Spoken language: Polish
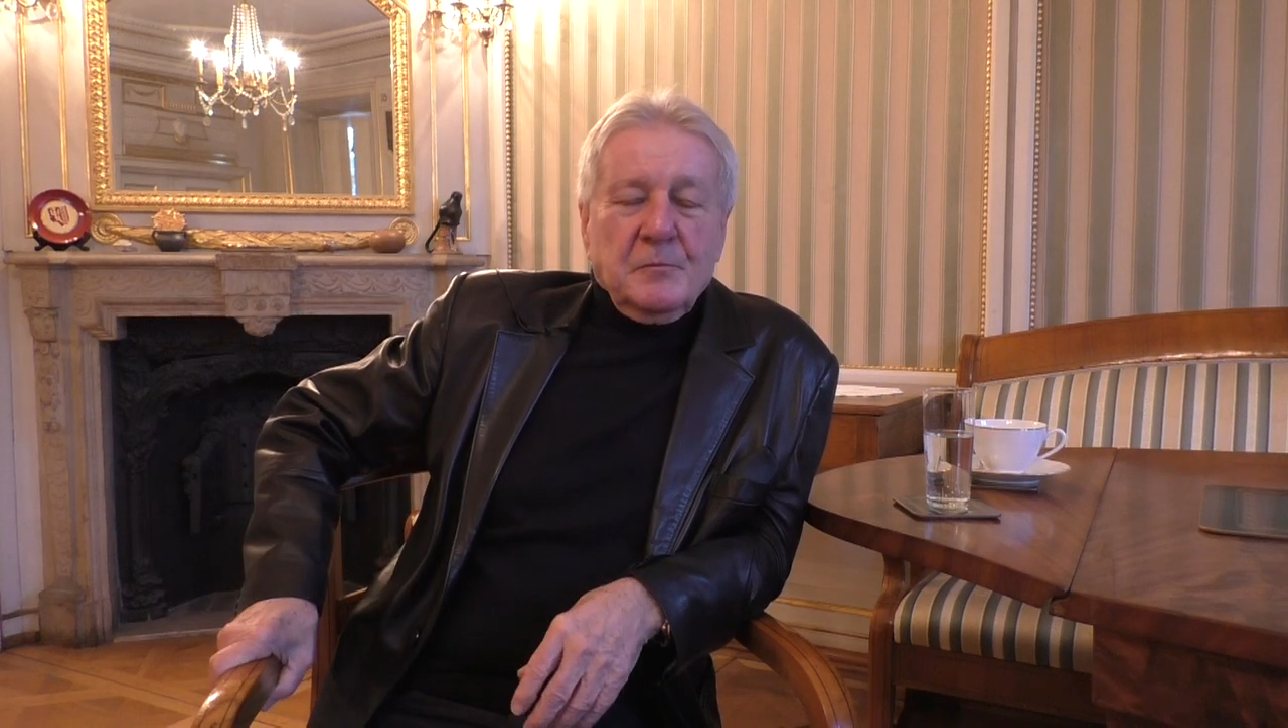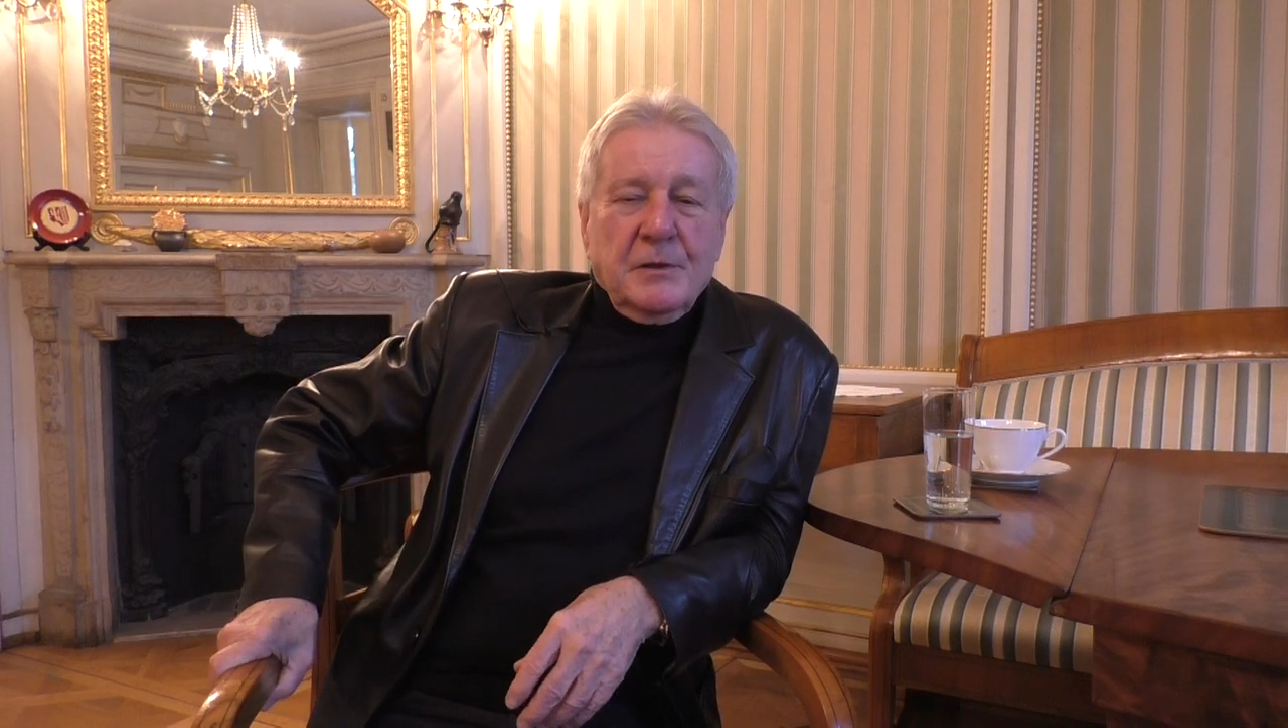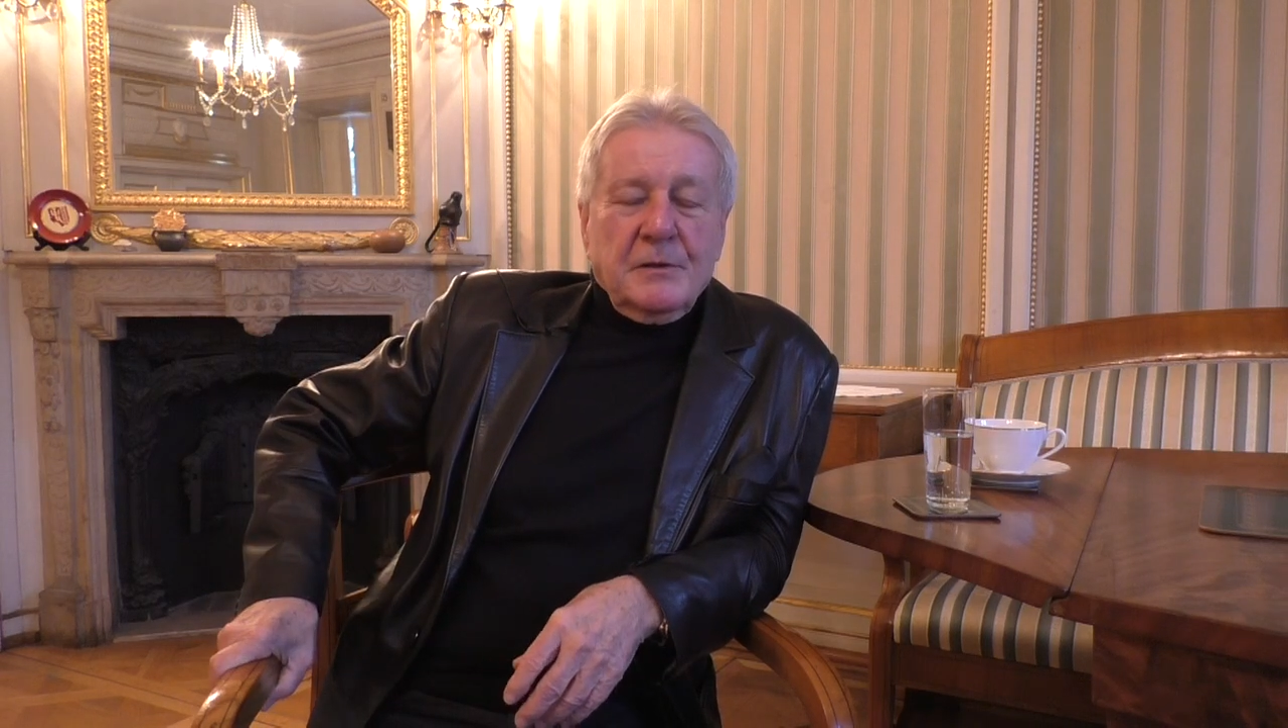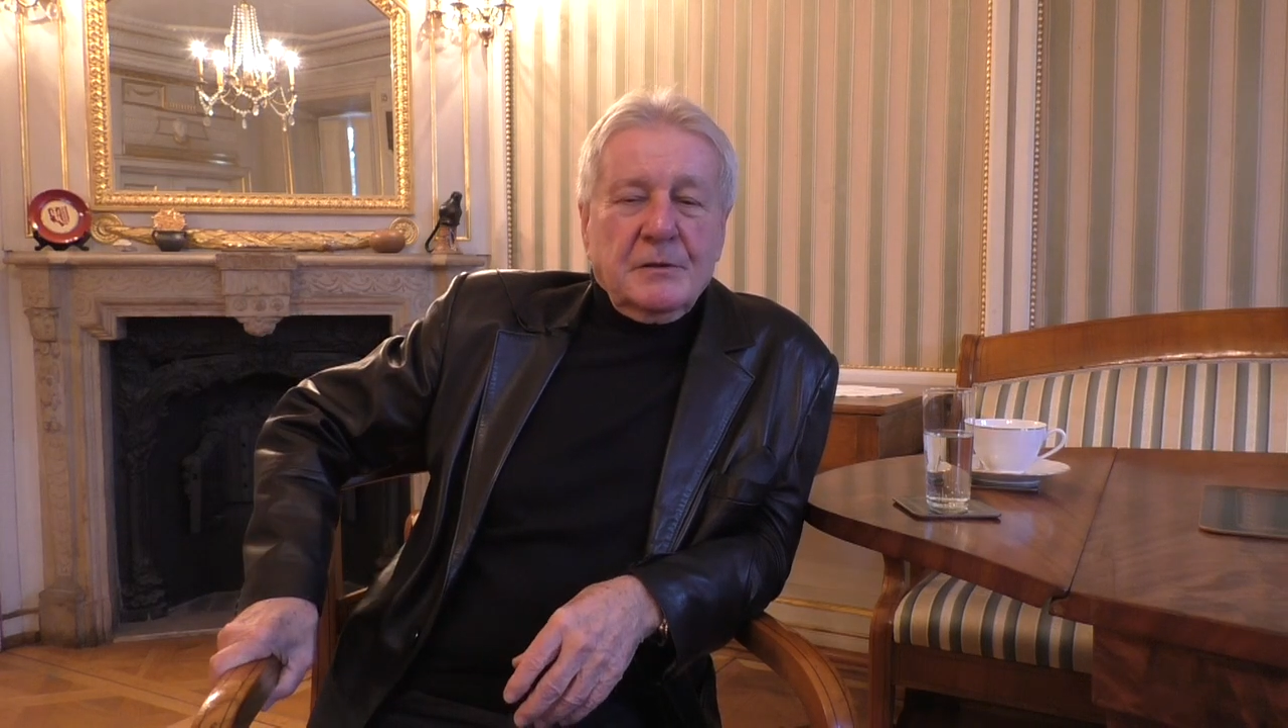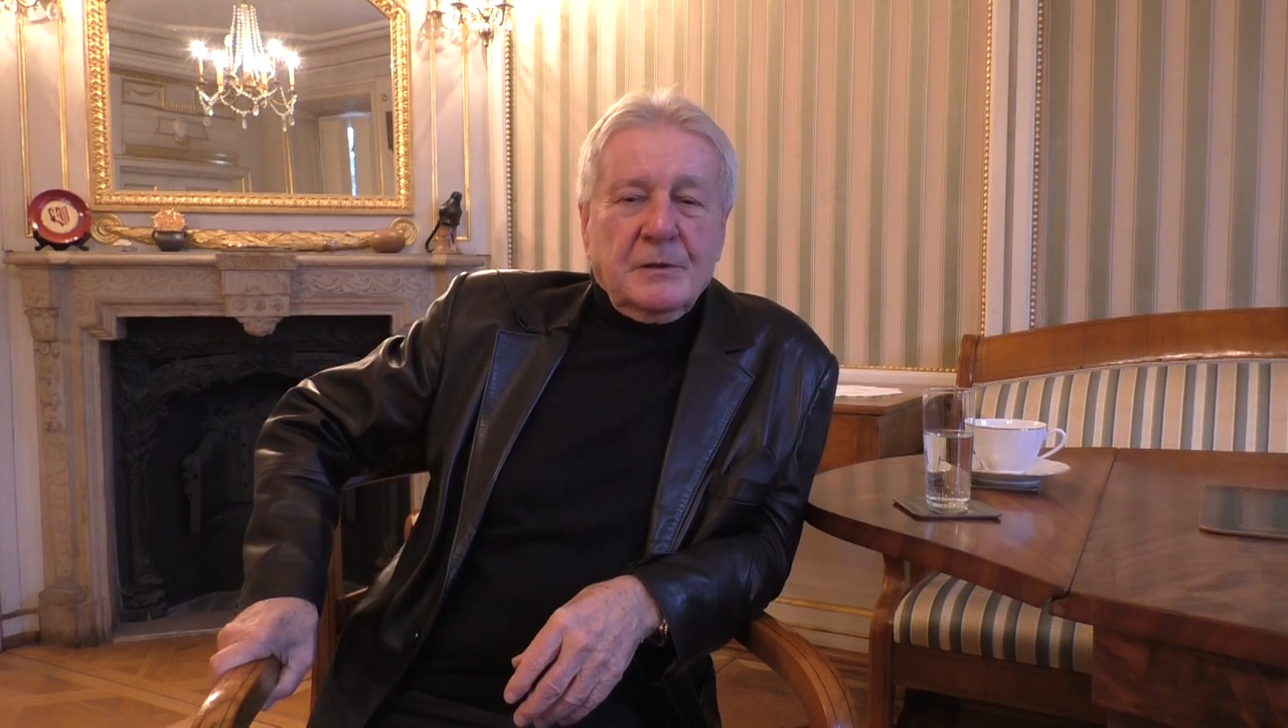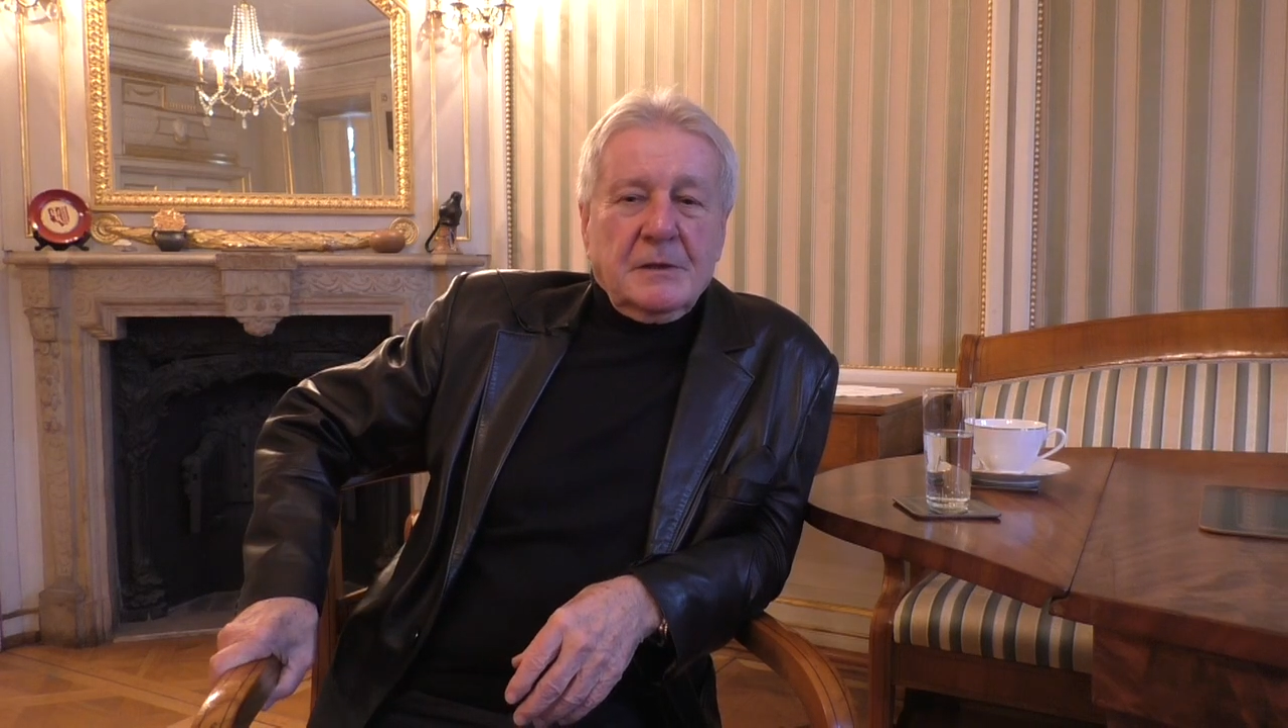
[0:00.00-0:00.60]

pieniądze